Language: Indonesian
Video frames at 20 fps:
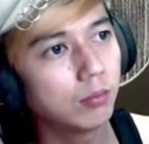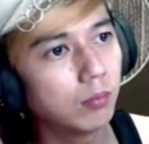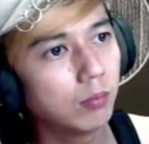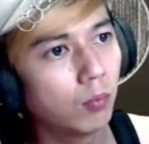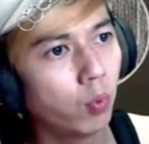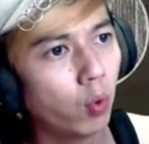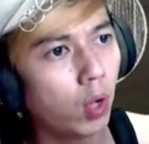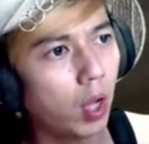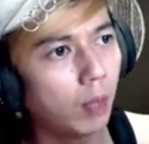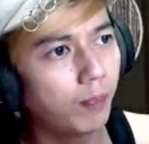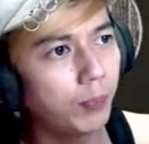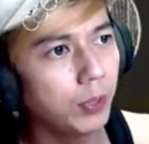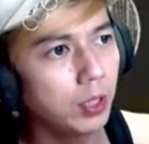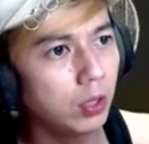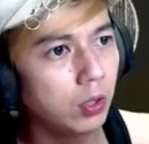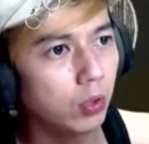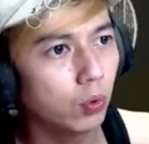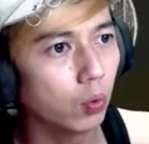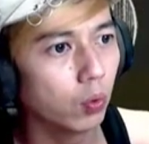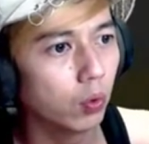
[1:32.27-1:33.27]
buka
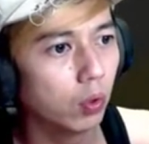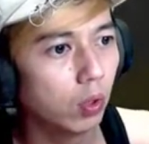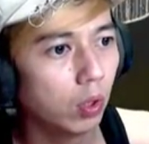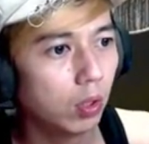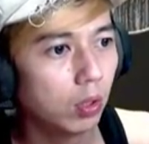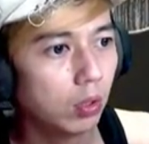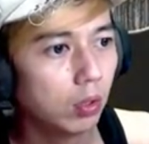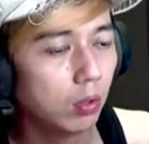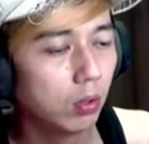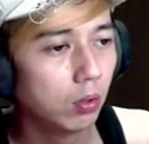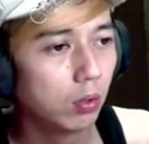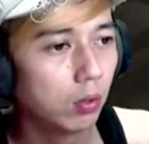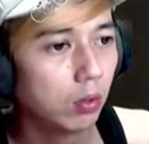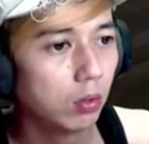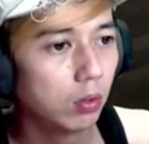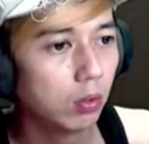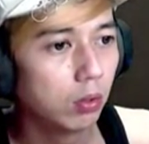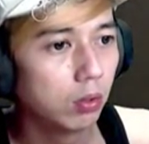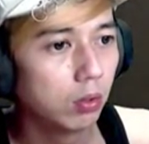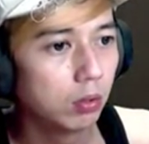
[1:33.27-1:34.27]
pintu.
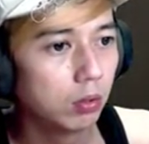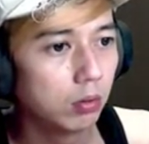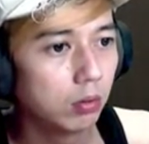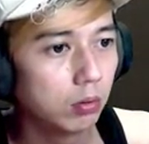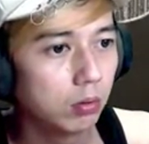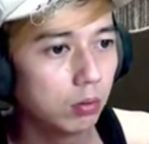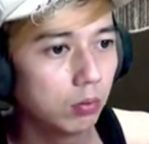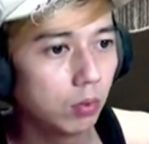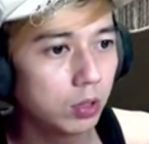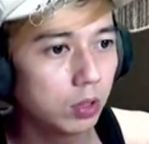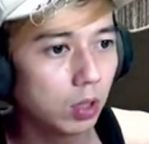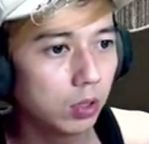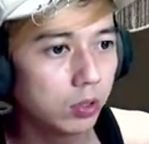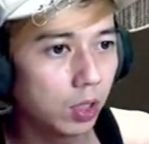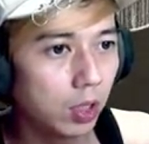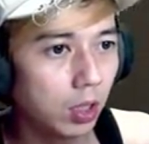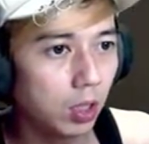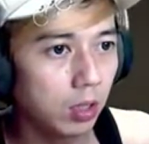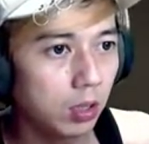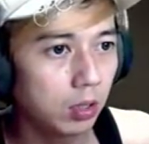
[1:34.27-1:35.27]
Udah selesai
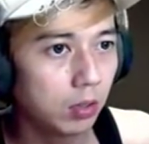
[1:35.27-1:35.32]
kan?